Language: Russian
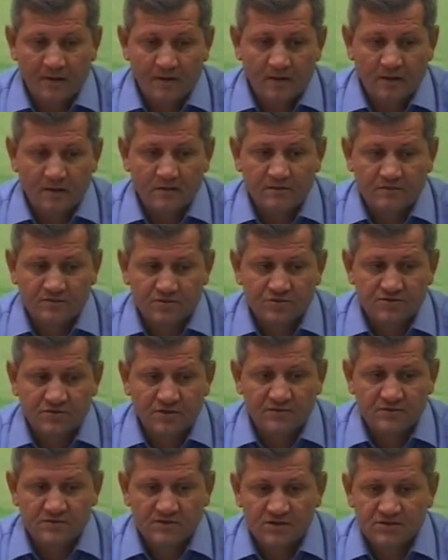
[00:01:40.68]
Это все
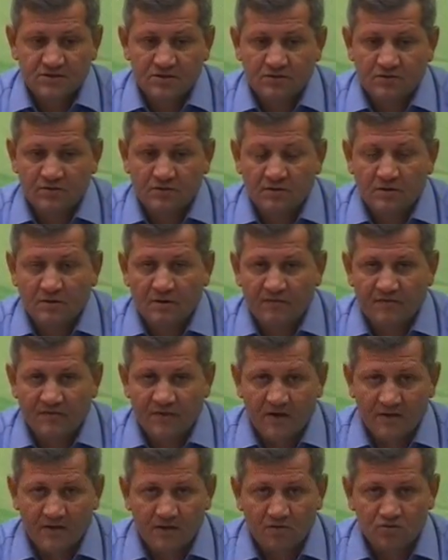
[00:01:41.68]
зависит, я же говорю, в
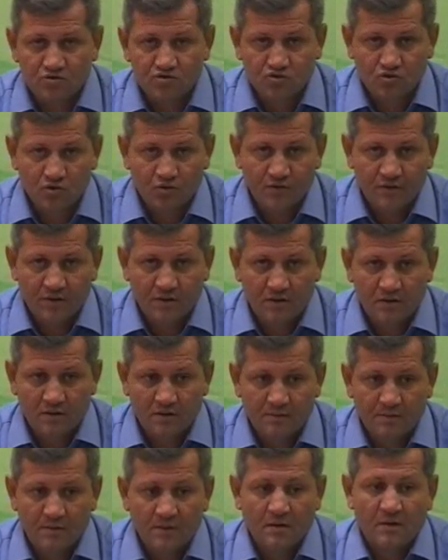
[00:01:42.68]
каких условиях,
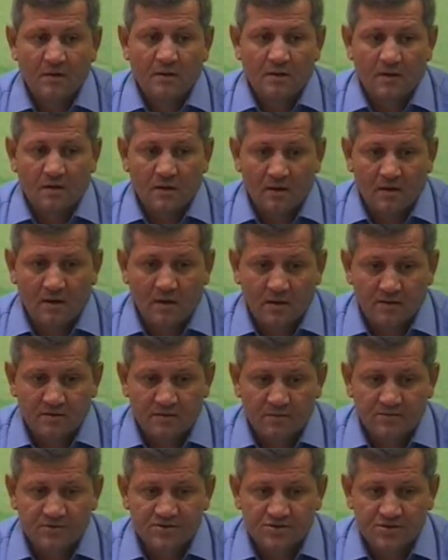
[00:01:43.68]
как
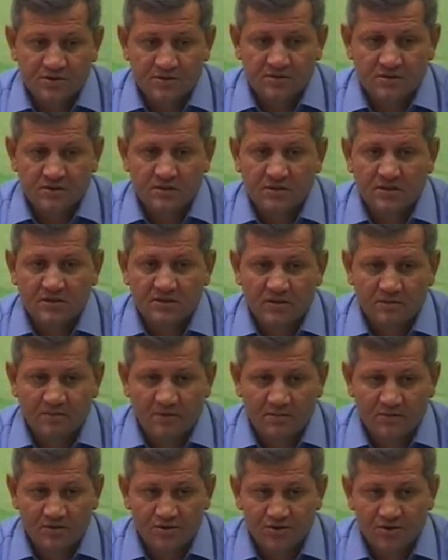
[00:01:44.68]
там жить, есть ли
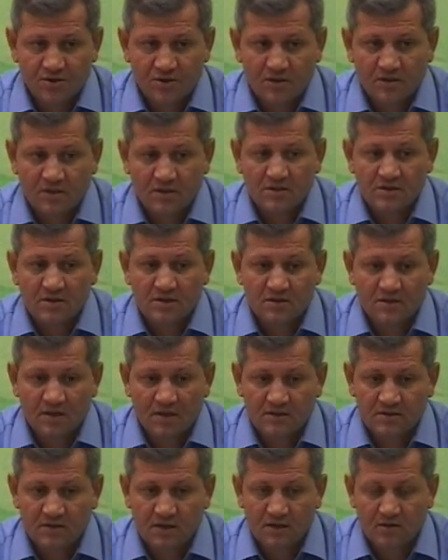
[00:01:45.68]
помещение, есть ли для
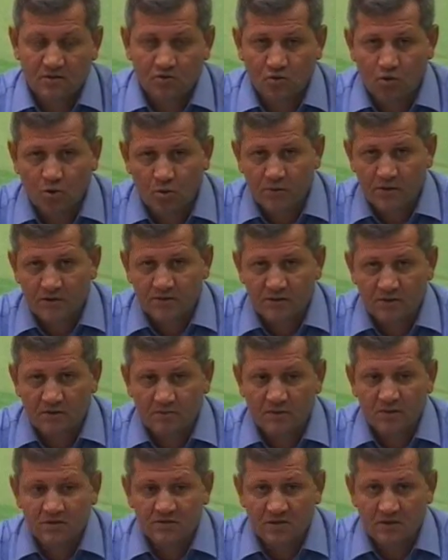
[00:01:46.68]
отдельной комнаты,
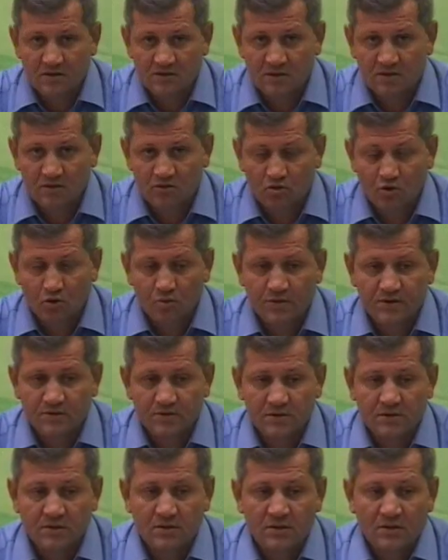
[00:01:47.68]
имеется ли отдельные
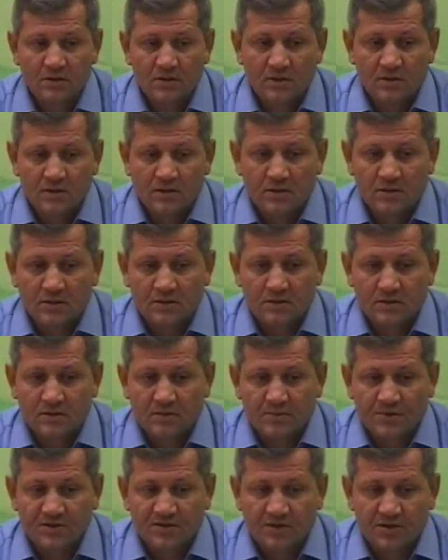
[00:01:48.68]
комнаты, э,
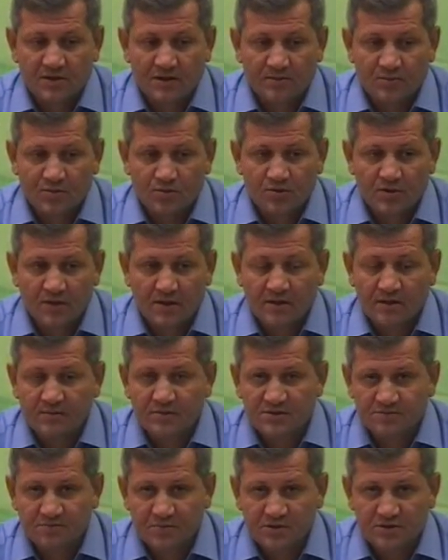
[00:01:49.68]
материально будут ли они
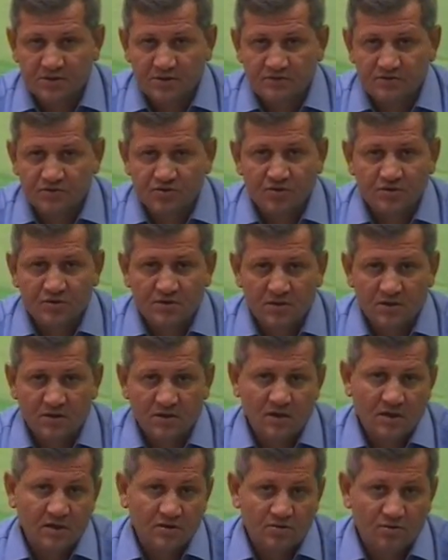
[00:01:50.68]
обеспечены. Все это
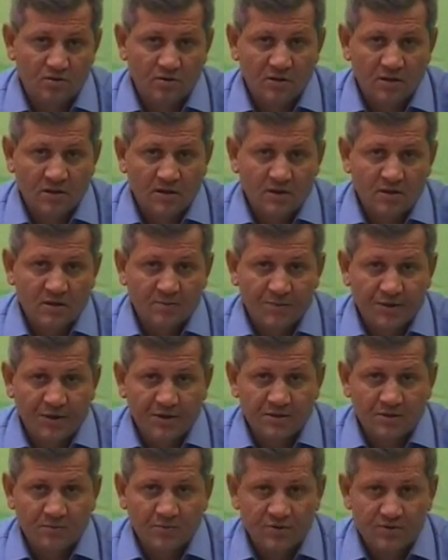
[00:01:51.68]
играет роль.
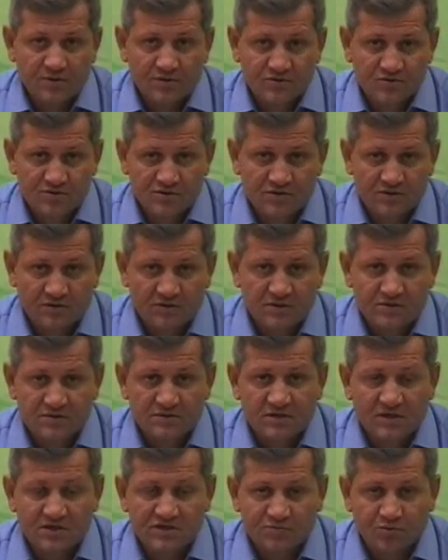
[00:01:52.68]
Поэтому это все зависит
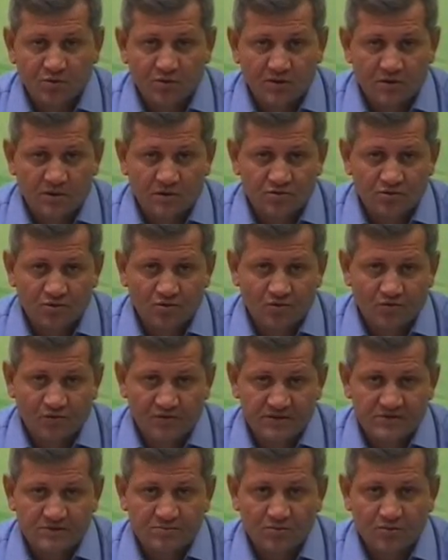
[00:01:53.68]
от спора, который у
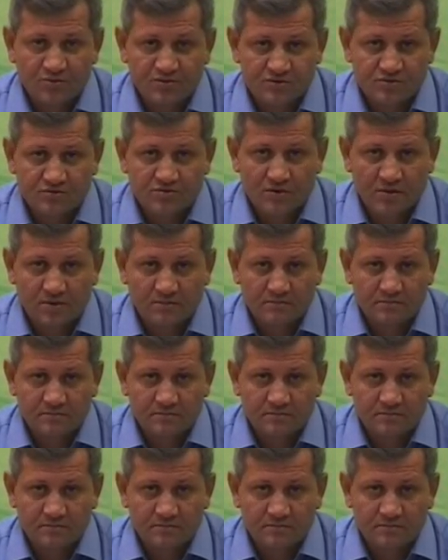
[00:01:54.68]
вас будет в суде.